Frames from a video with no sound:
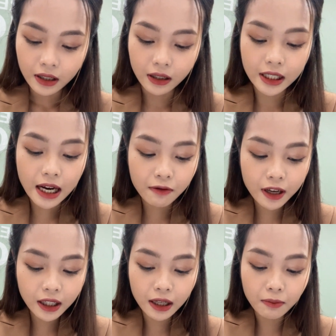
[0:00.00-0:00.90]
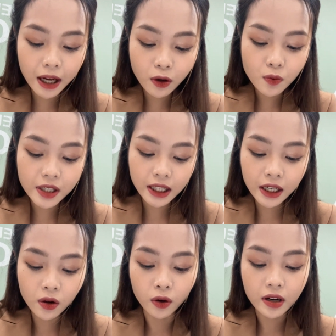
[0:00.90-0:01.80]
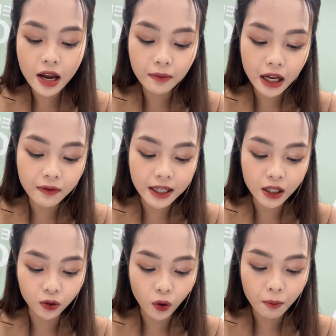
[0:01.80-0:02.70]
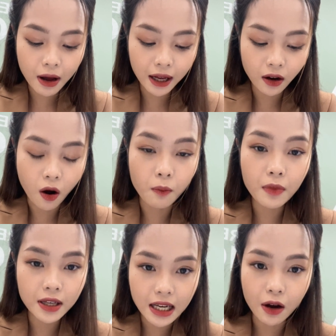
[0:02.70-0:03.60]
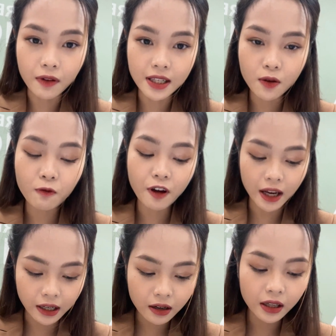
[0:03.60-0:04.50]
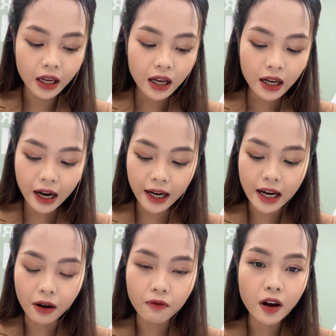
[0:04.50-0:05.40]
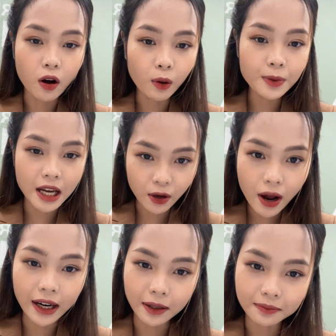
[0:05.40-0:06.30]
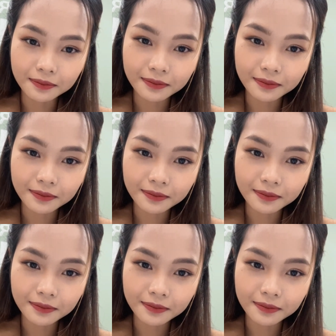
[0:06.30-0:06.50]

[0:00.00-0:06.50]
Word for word: Ở Trà Vinh thì mây cũng sẽ thay đổi, đêm nay và chiều tối mai có mưa rào và rông vài nơi, ngày nắng và có lúc gián đoạn ạ.